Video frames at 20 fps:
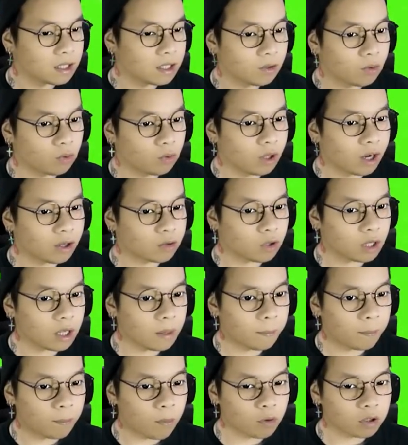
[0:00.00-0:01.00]
Udah langsung
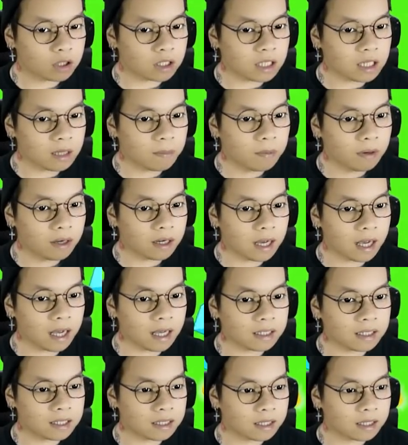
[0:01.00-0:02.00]
impossible guys.